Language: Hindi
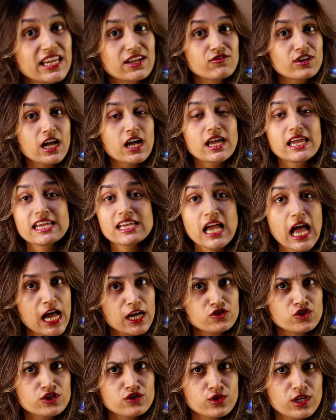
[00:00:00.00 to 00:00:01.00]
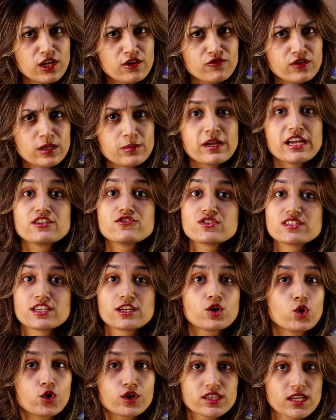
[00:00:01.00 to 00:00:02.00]
देवरा एक एक्शन थ्रिलर फिल्म है
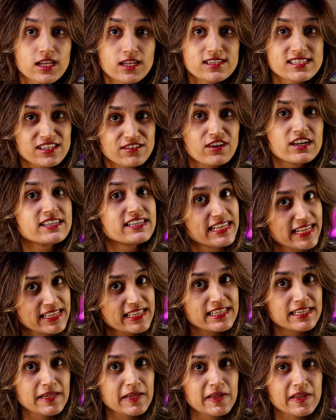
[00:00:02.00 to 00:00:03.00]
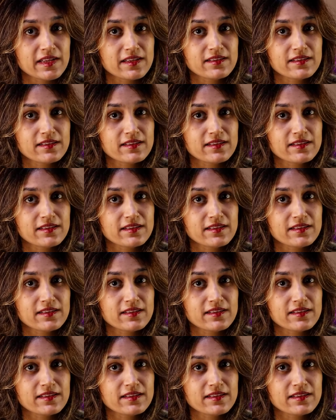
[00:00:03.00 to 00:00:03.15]
जिसे कोरताला सेवा डायरेक्ट किए